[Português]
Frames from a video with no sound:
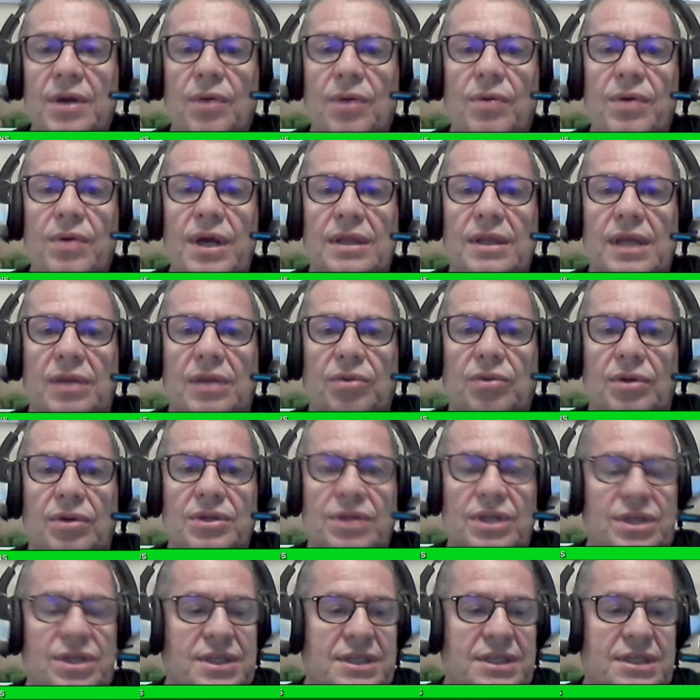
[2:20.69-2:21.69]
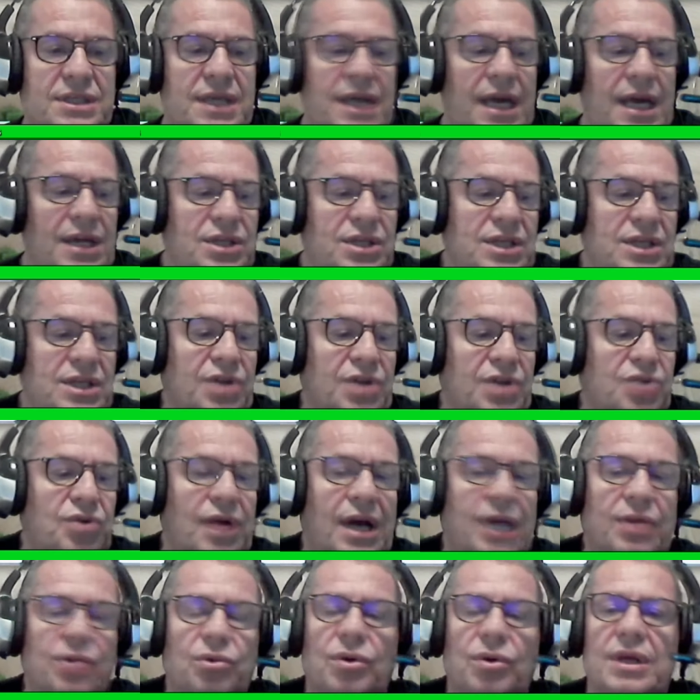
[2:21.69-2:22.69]
O Inter trouxe seis, sete
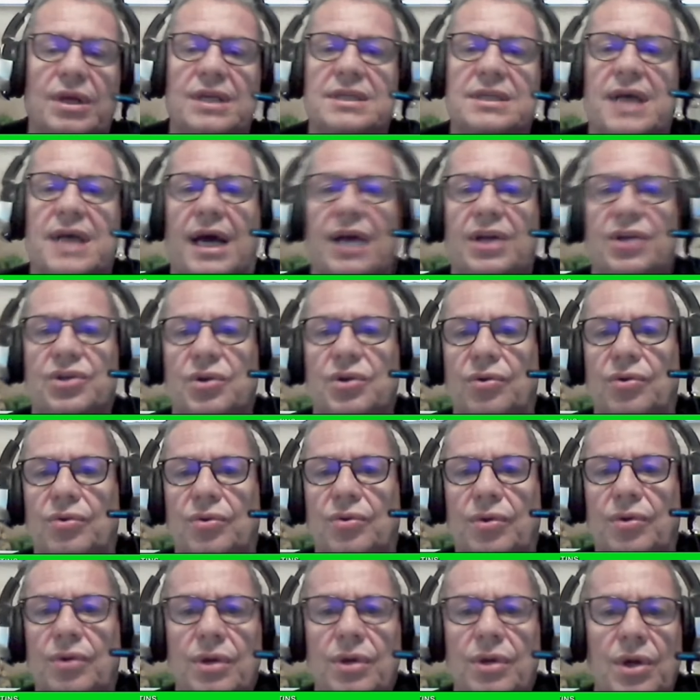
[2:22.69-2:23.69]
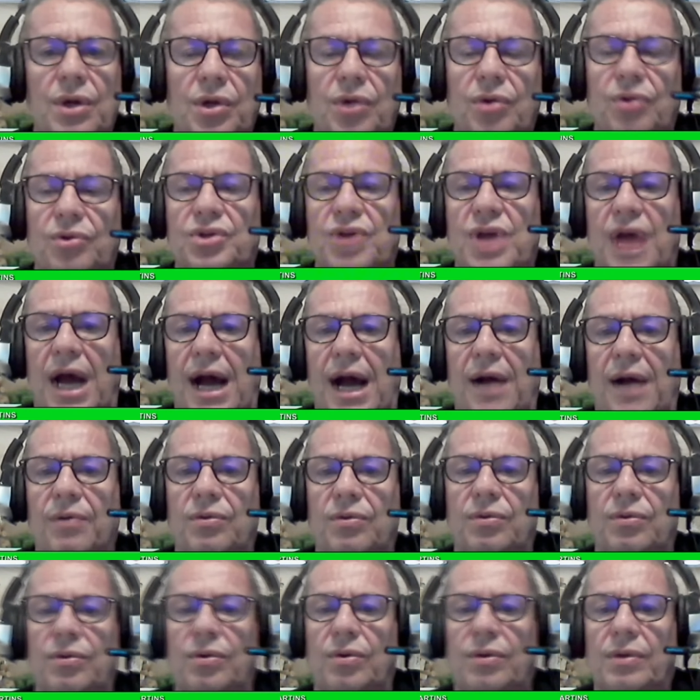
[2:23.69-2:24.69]
jogadores, acho que o, que o
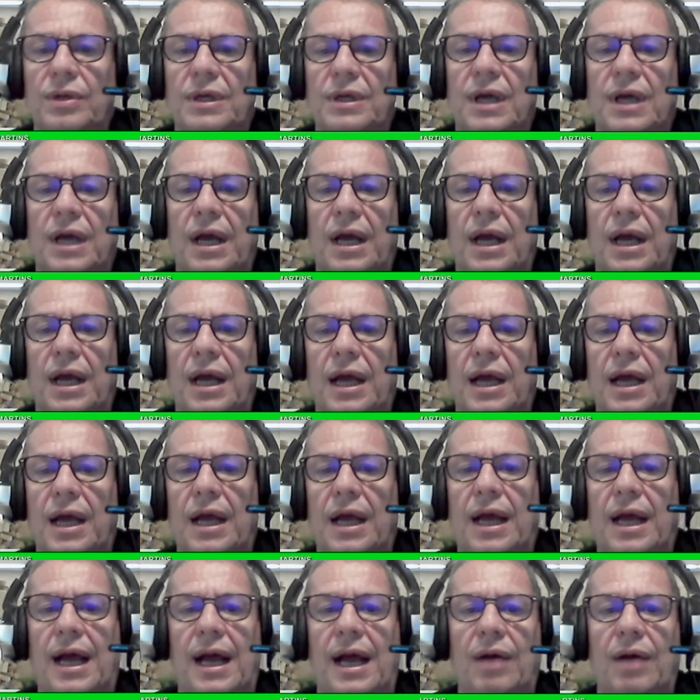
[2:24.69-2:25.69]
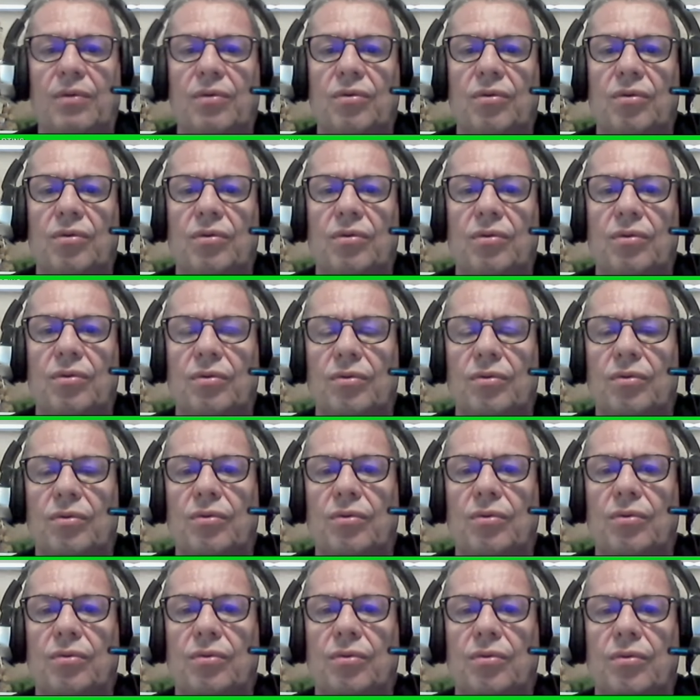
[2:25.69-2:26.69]
Thiago, é, é, o,
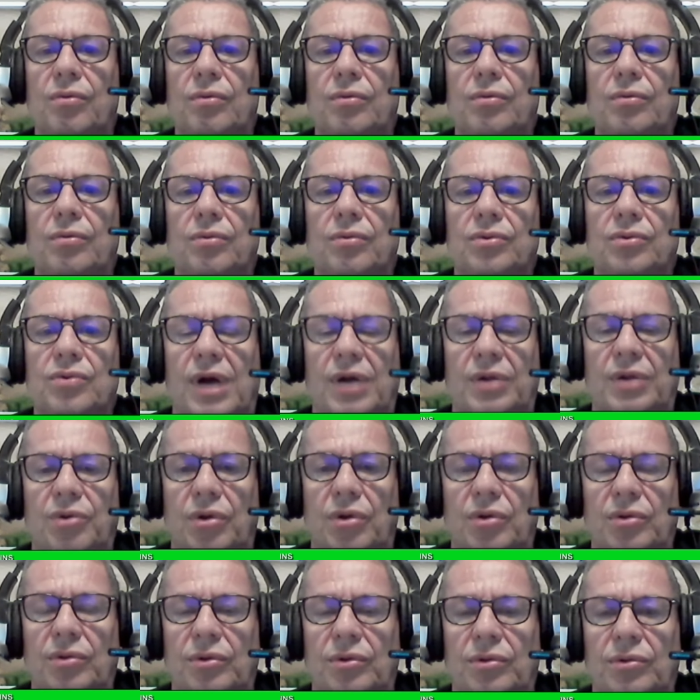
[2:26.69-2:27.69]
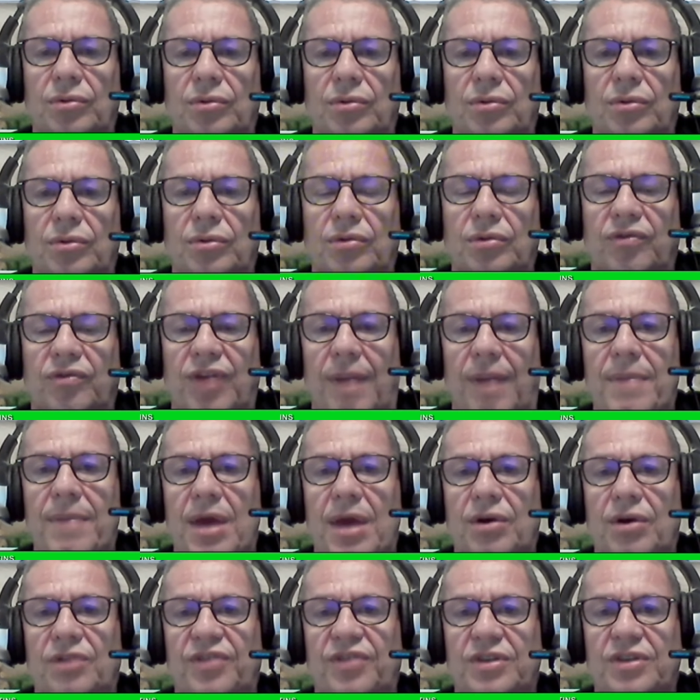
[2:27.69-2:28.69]
o, o, jogador do, do, do
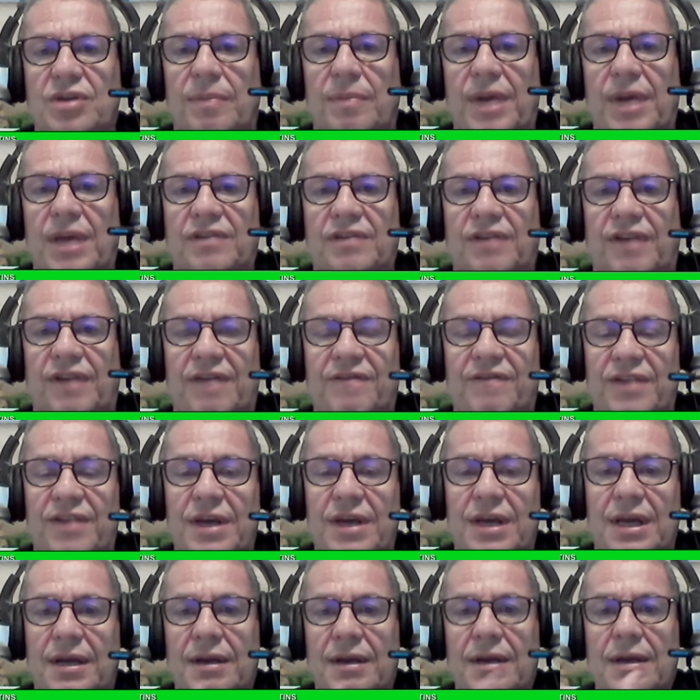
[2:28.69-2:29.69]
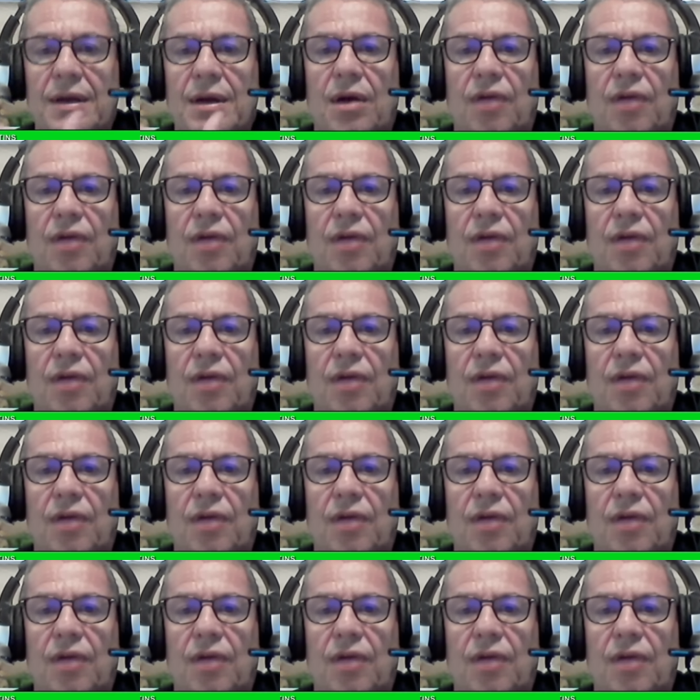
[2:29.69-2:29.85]
Flamengo dificilmente vai vir.